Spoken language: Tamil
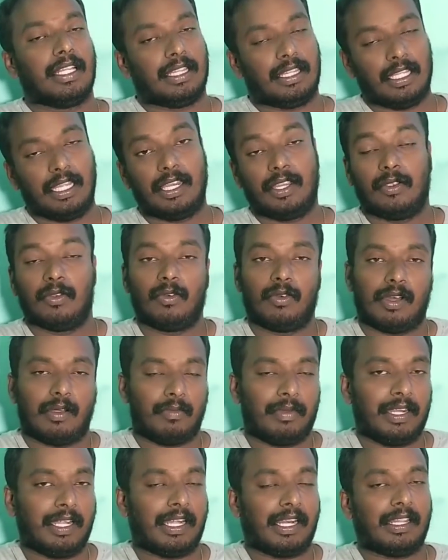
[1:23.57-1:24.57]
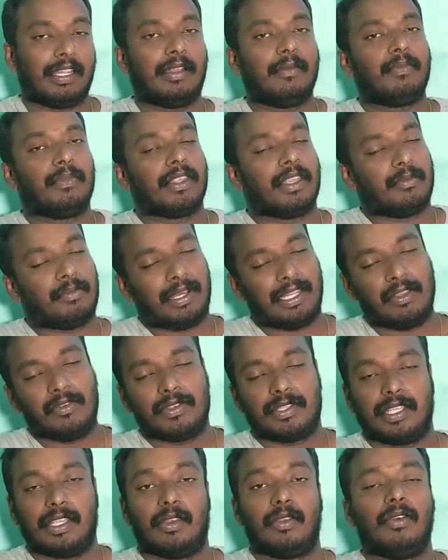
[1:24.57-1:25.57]
தெரியும் அப்படின்றத பதிவு
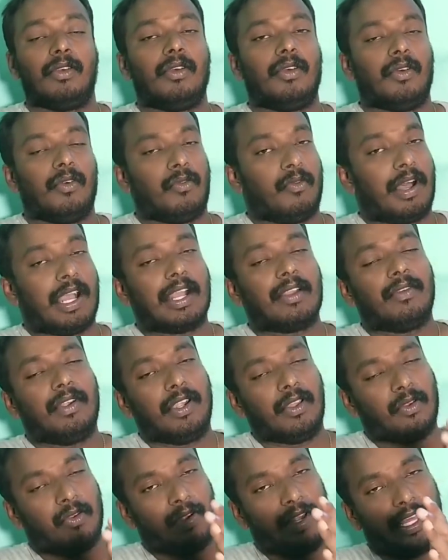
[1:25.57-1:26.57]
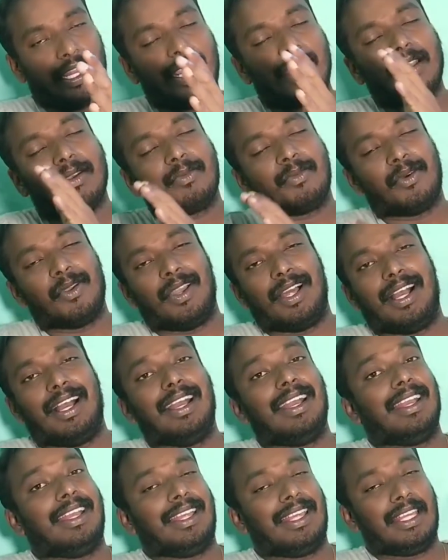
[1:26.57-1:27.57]
செய்கிறோம் வாங்க வீடியோக்குள்ளார போகலாம்
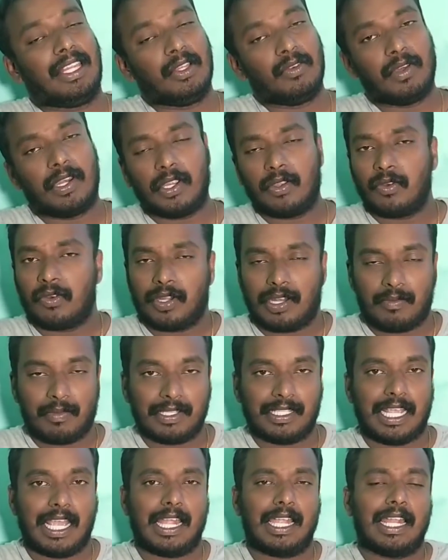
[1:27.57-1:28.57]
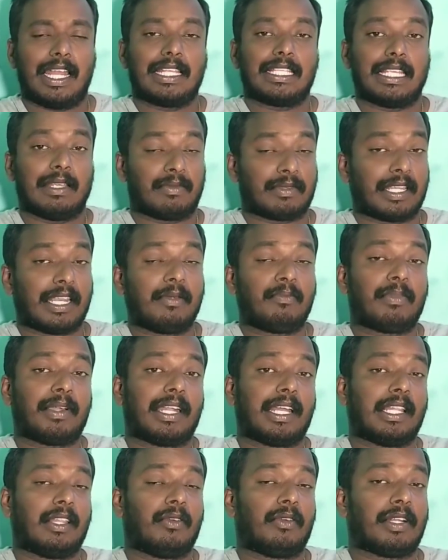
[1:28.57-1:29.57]
இது வரைக்கும் நம்ம சேனலை சப்ஸ்கிரைப்
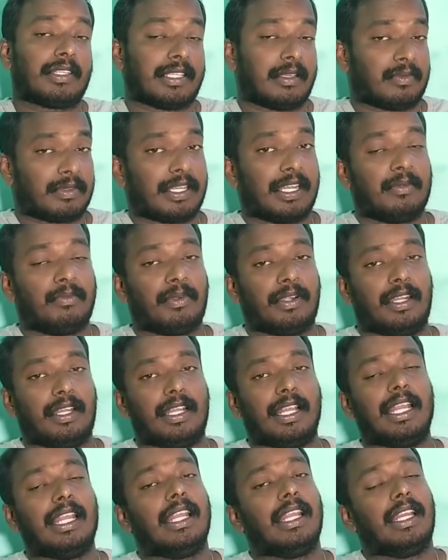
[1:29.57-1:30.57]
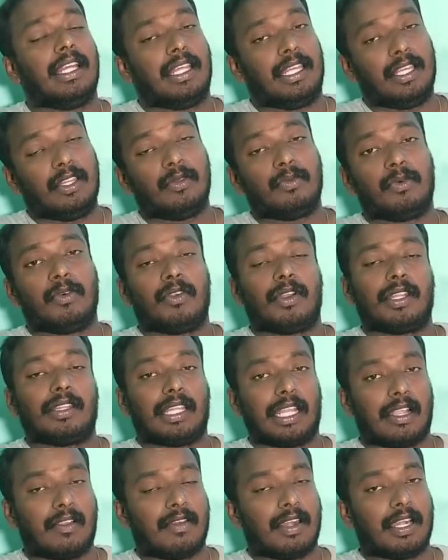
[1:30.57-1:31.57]
பண்ணாதவங்க சப்ஸ்கிரைப் பண்ணுங்கள் இது போன்ற
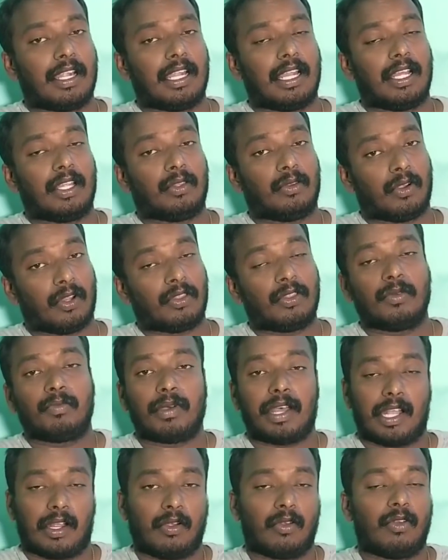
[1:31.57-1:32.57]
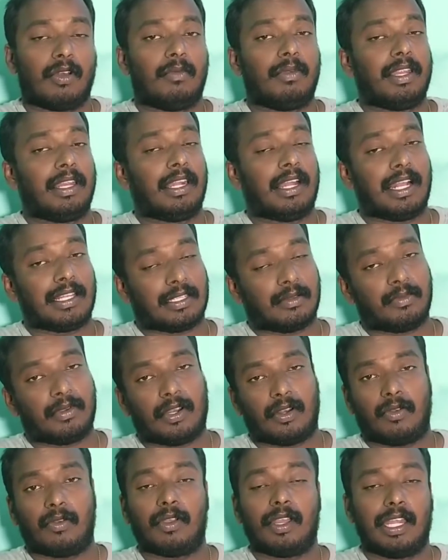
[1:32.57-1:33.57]
தகவல்களை தொடர்ந்து பார்க்கணும் அப்படின்னு
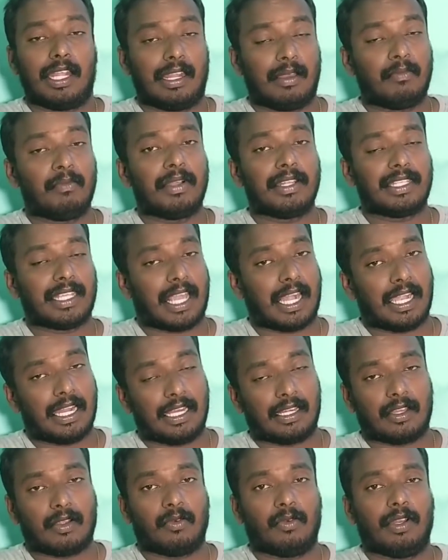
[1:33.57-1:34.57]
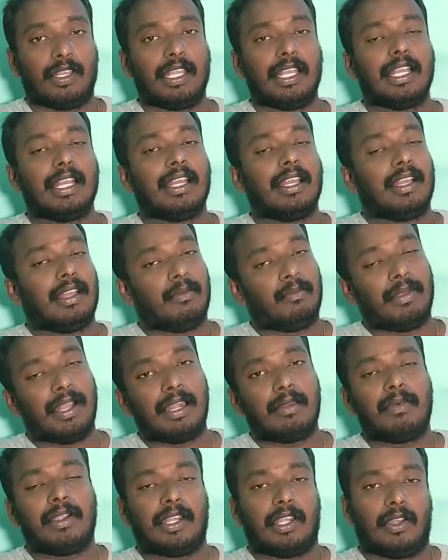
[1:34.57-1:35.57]
ஆசைப்படுறவங்க நம்ம சேனலில் இருக்கக்கூடிய
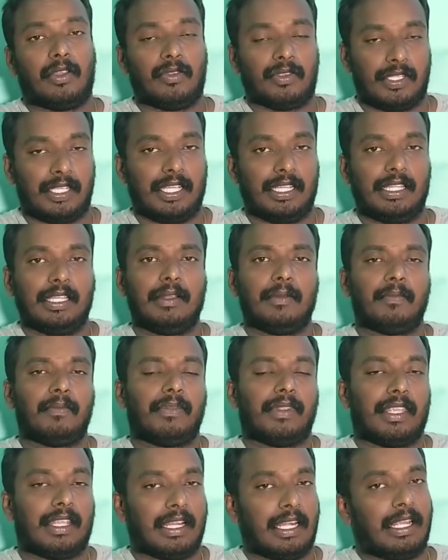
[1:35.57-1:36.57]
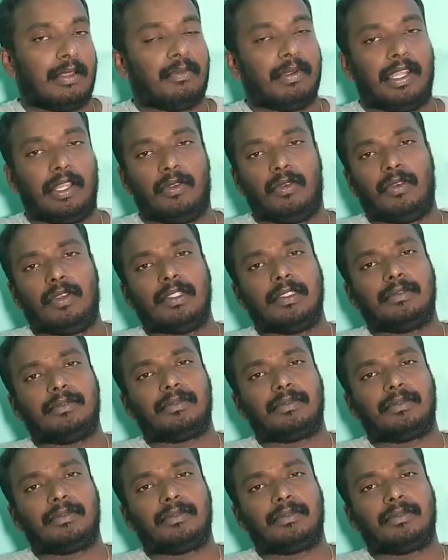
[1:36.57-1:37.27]
பெல் பட்டனையும் சேர்த்து கிளிக் பண்ணிக்கோங்க